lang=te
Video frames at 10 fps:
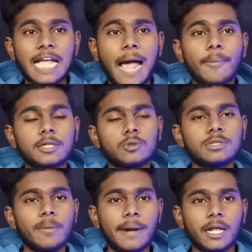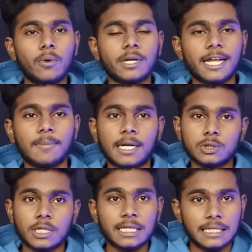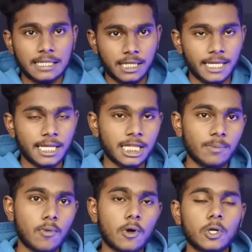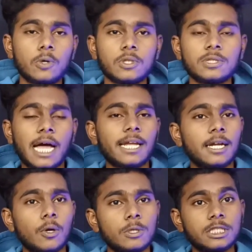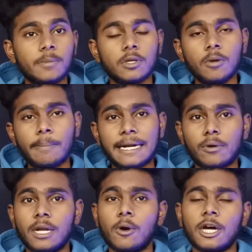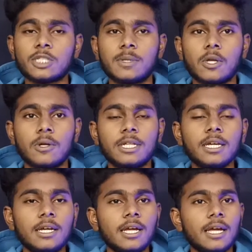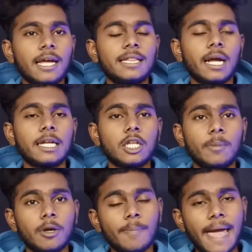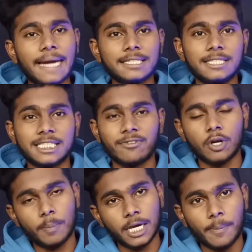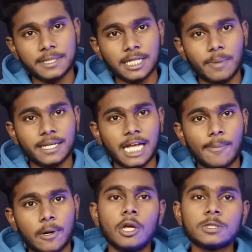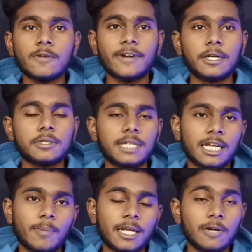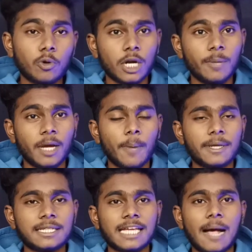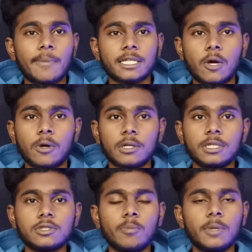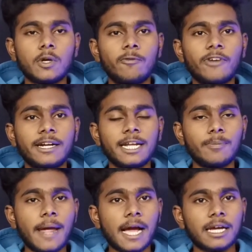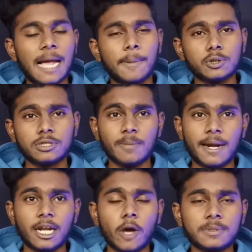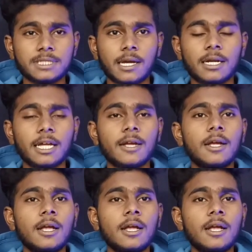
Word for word: కెమెరాస్ కొంచెం బెటర్ ఉంటాయి అనమాట సో ఈ ఏదైతే ఈ మోటో ఉందో దానికన్నా కొంచెం మీకు బెటర్ ఉండే అవకాశం అయితే ఉంది ఎందుకంటే ఇందులో మీకు బ్యాక్ సైడ్ సిక్స్టీ ఫైవ్ మెగా పిక్సెల్ మెయిన్ కెమెరా ఉంటుంది సో ఫ్రంట్ ఒకసారికి మనకి ట్వంటీ మెగా పిక్సెల్ కెమెరా అయితే ఉంటుంది సో మీకు ఫ్రంట్ అండ్ బ్యాక్ కెమెరాస్ కొంచెం బెటర్ ఆప్షన్ అంటే